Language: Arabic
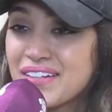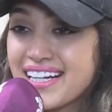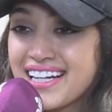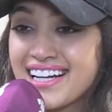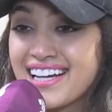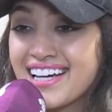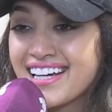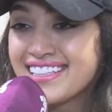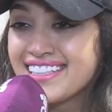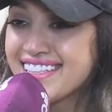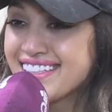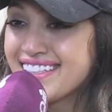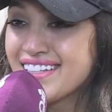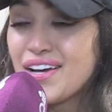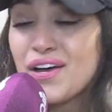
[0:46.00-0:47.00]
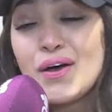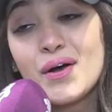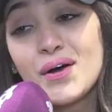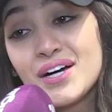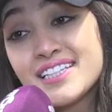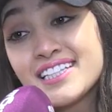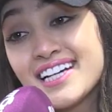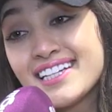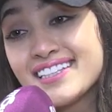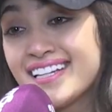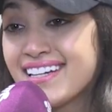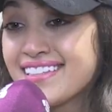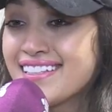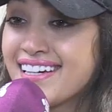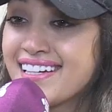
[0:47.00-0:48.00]
وخلاني ودا
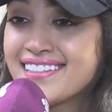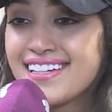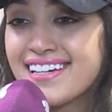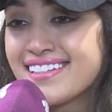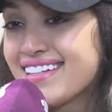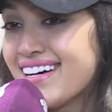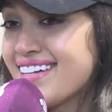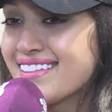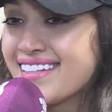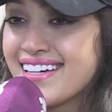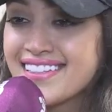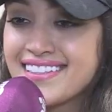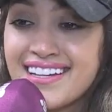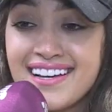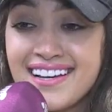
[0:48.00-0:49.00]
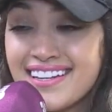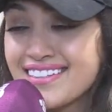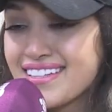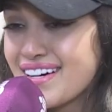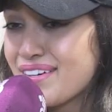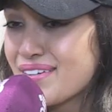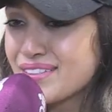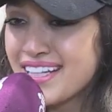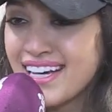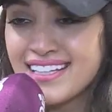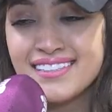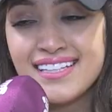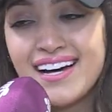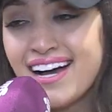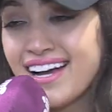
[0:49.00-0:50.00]
دا دا دا دا دا دا دا
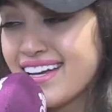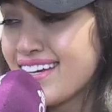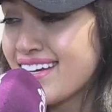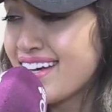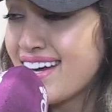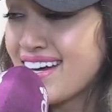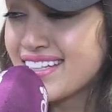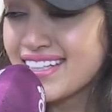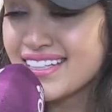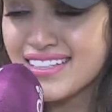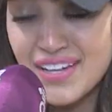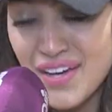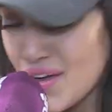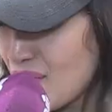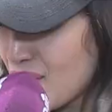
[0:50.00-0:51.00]
ودا دا حياني